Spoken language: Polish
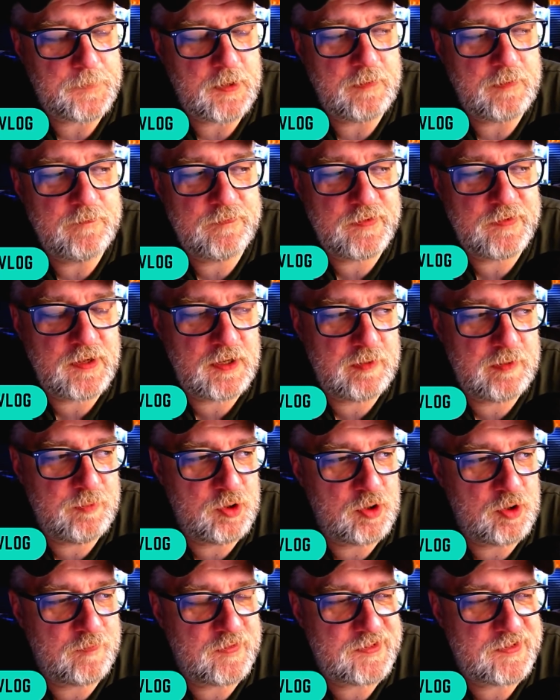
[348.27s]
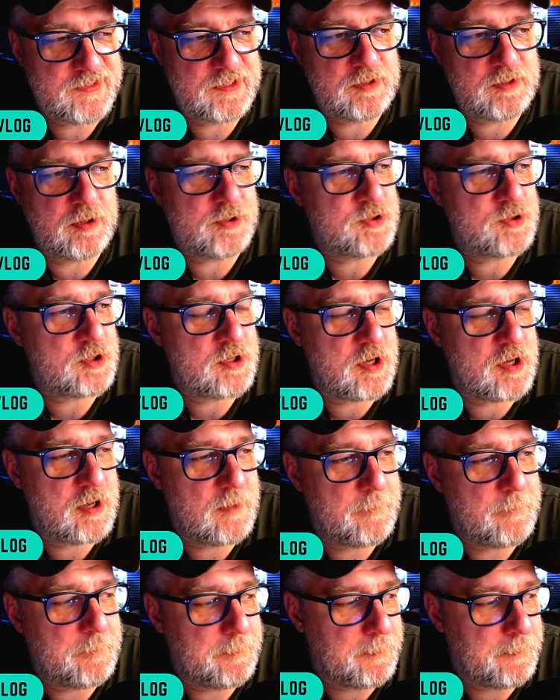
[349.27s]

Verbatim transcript: wyeliminować zagrożenie